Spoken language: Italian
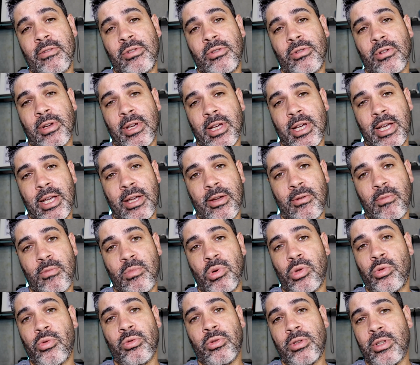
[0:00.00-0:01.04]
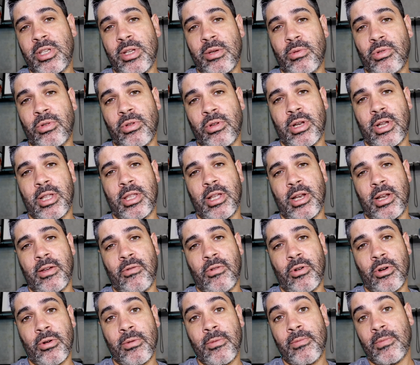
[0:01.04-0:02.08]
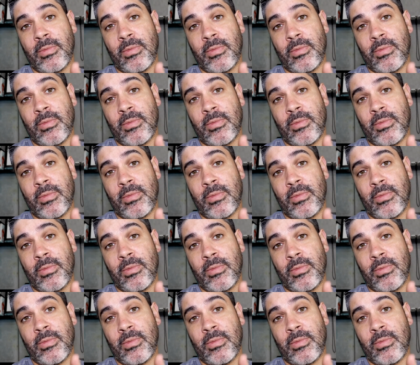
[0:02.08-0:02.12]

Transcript: visto che un po' tutti siamo tornati al lavoro.